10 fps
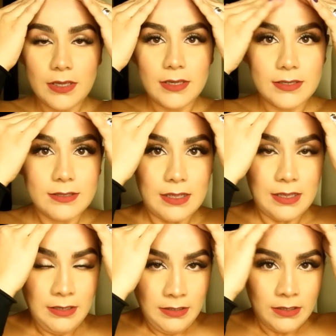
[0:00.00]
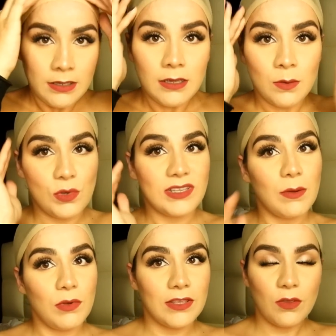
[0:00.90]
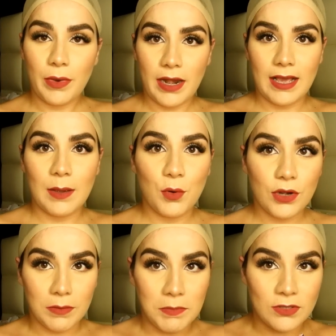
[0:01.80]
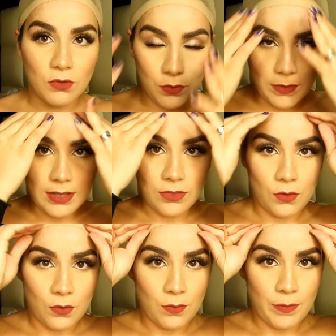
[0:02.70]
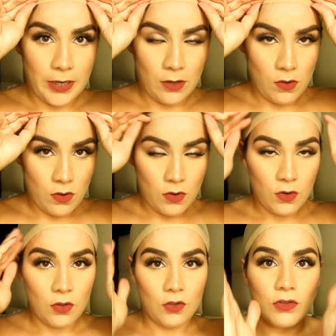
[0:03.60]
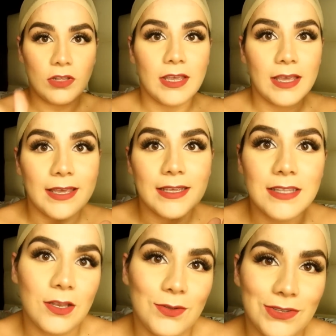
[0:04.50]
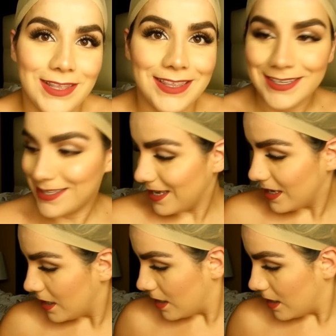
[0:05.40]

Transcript: Ahí está. Voy a estar volteando para acá porque me estoy viendo. Pero yo sé que aquí están ustedes.